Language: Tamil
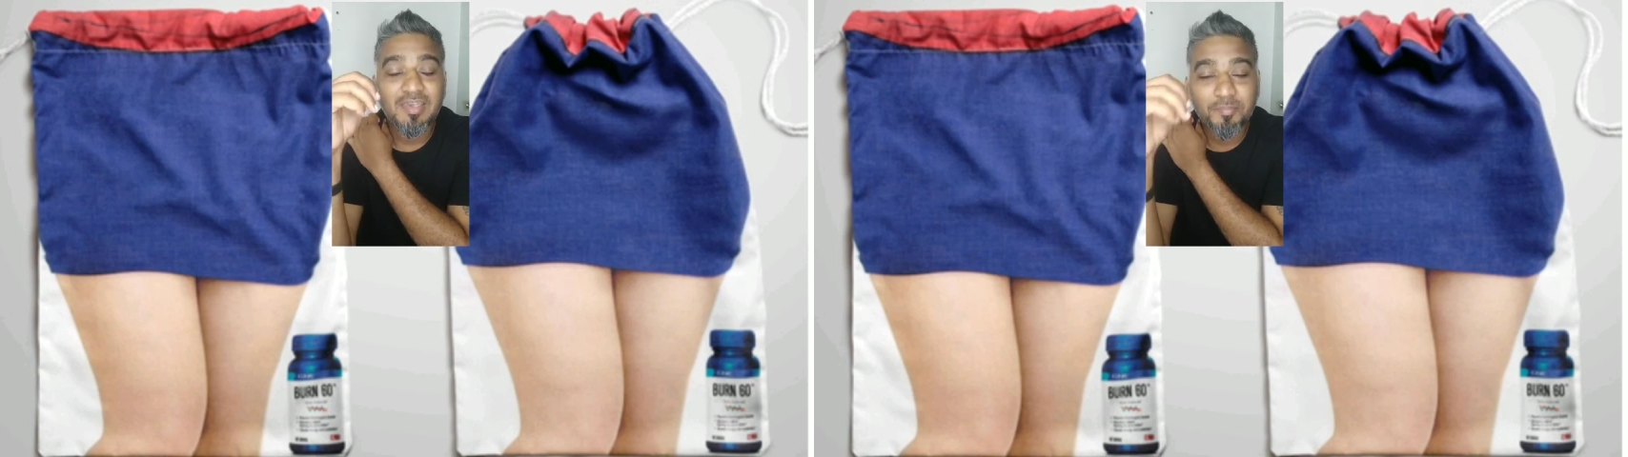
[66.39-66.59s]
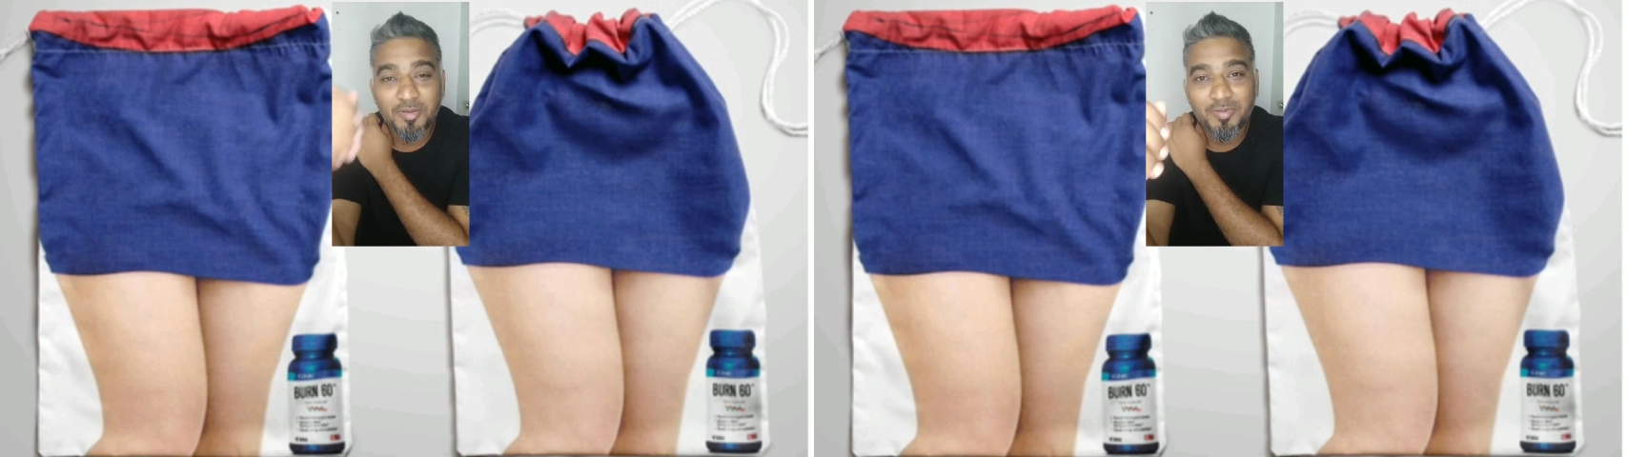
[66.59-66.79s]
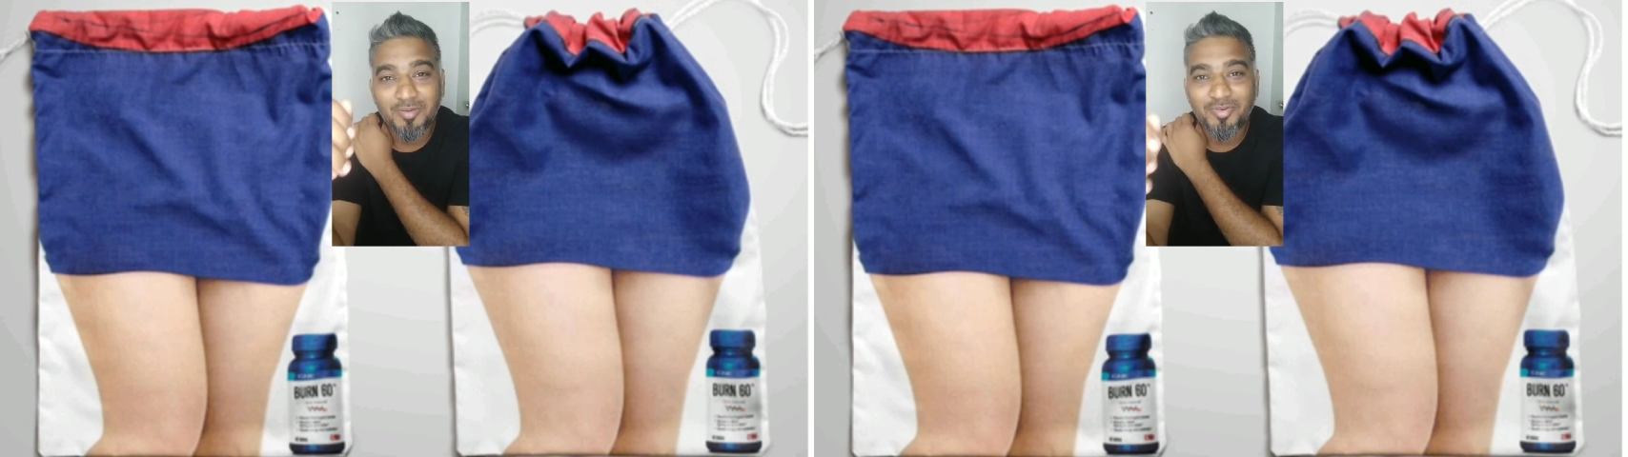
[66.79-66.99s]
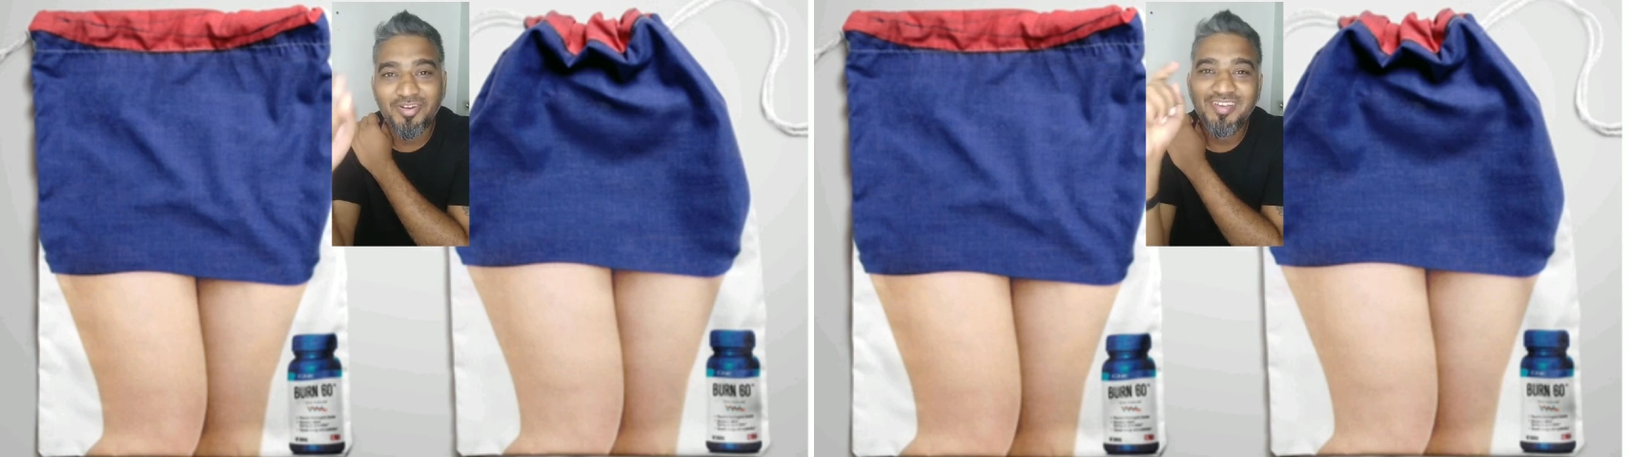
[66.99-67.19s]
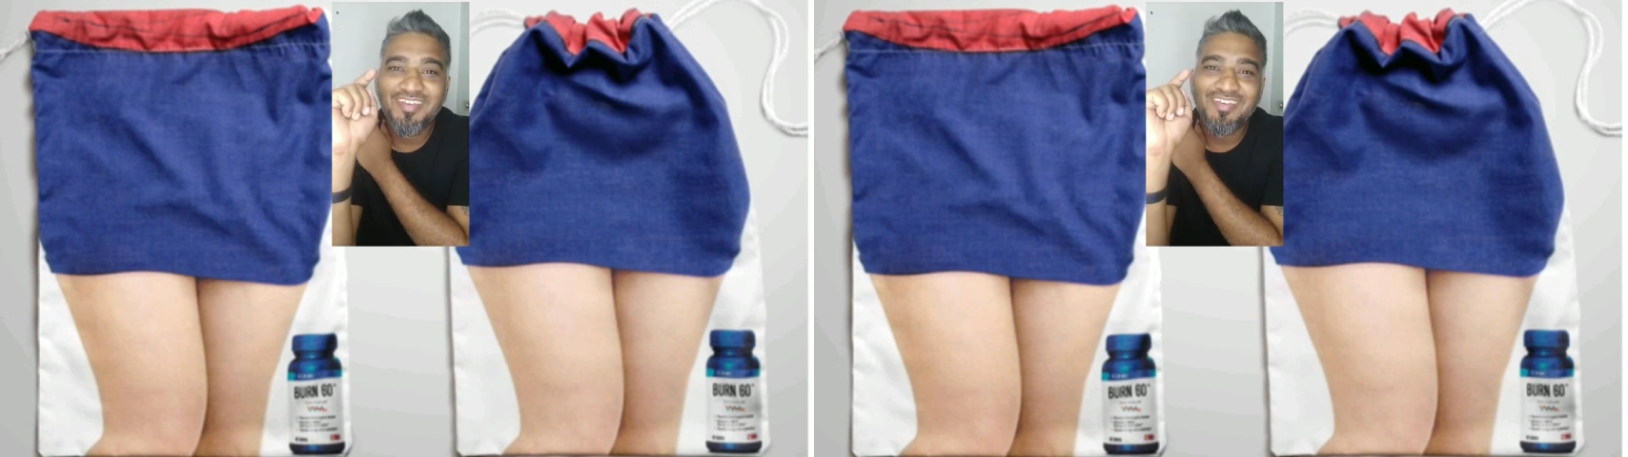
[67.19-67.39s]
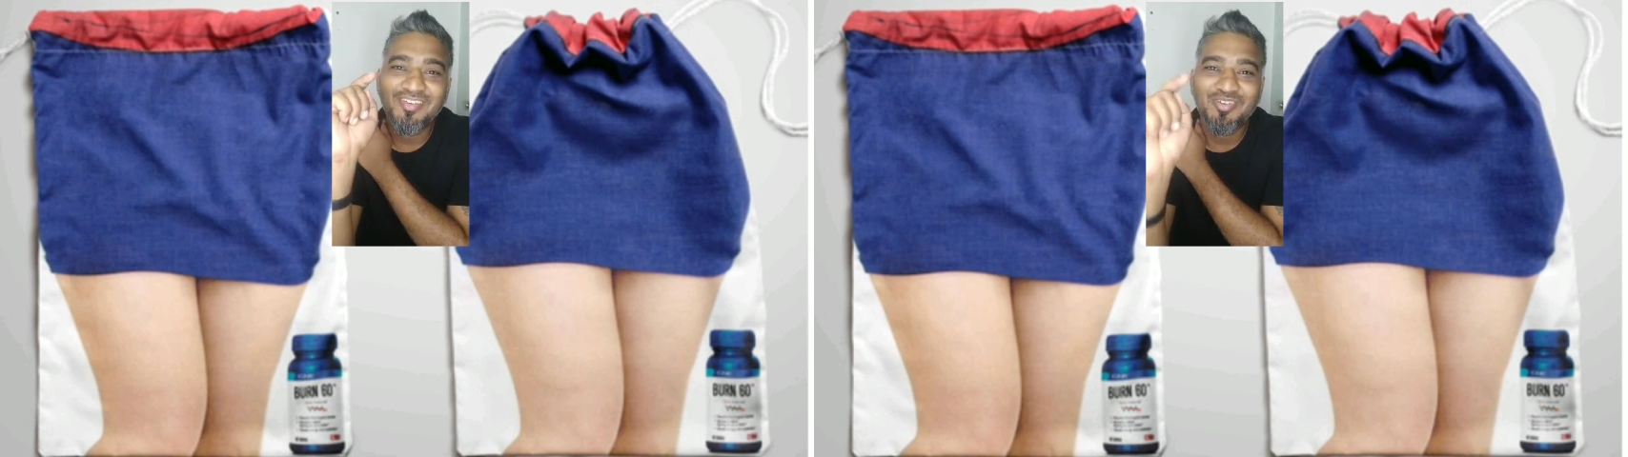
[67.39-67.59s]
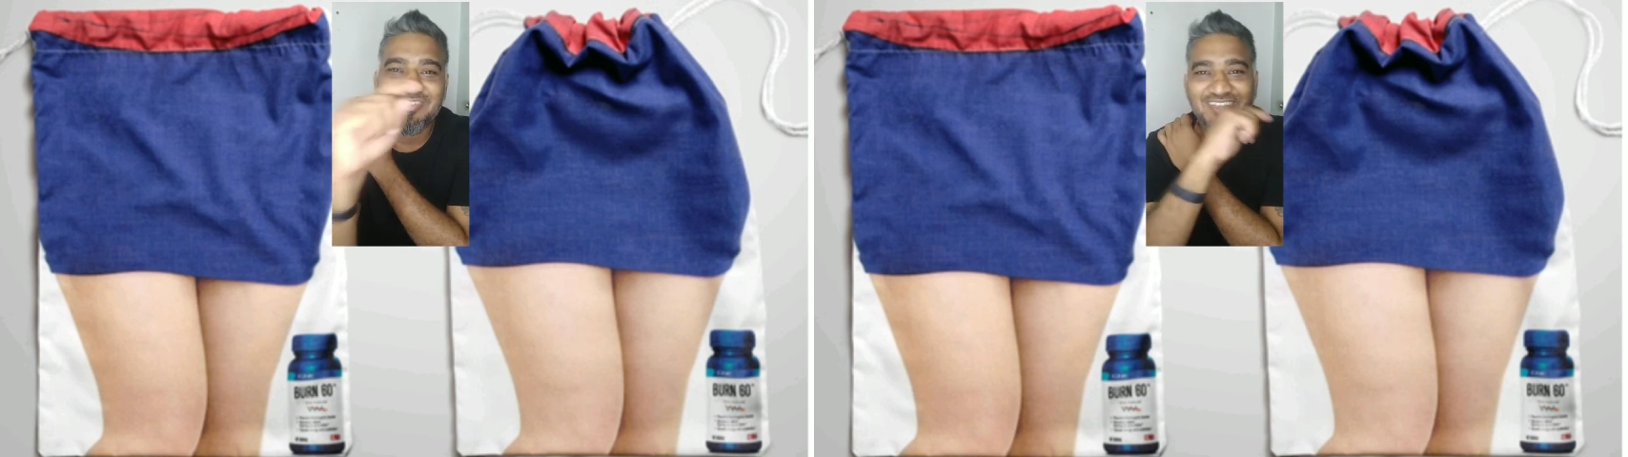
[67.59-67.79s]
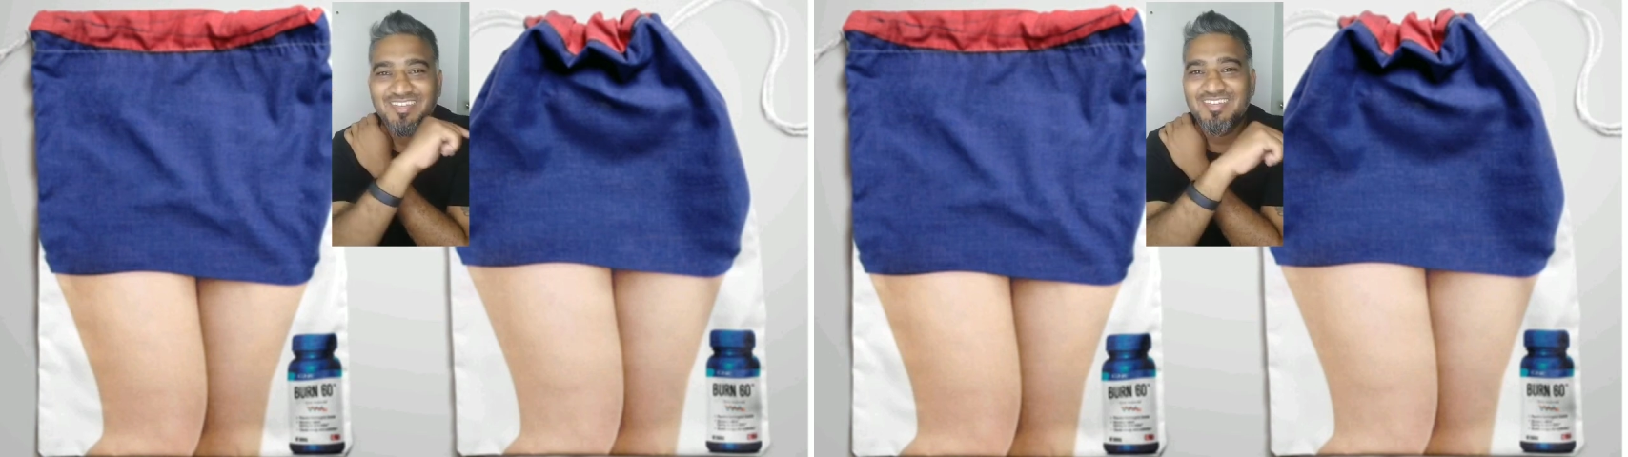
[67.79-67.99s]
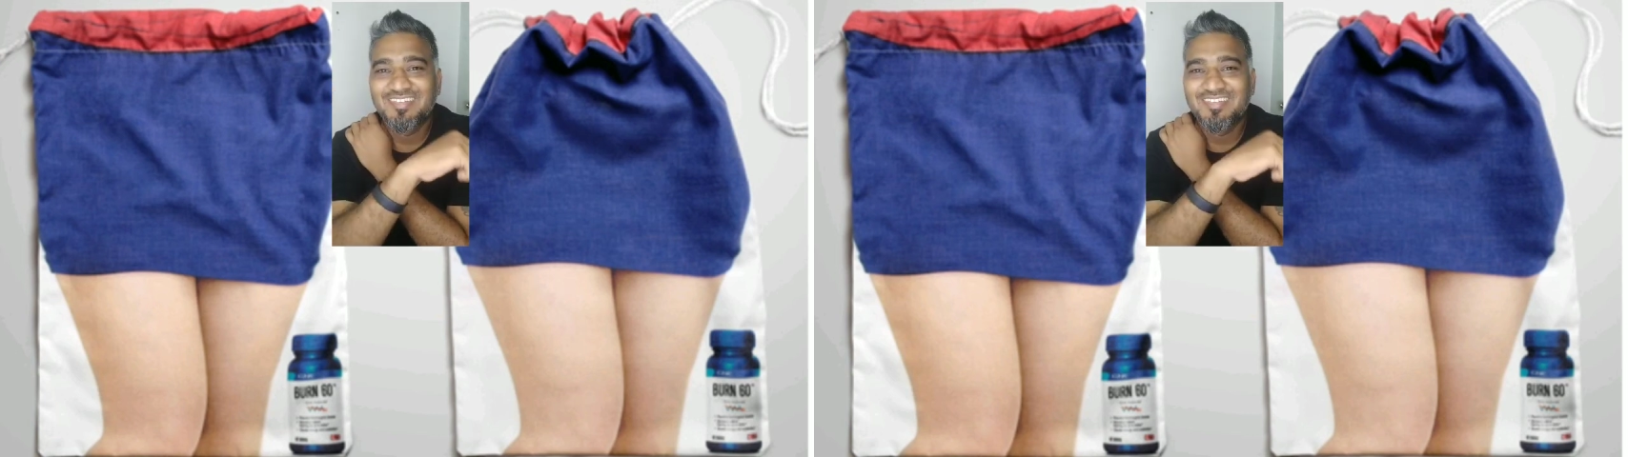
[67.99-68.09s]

எப்படி பண்ண முடியும்னு யோசிங்க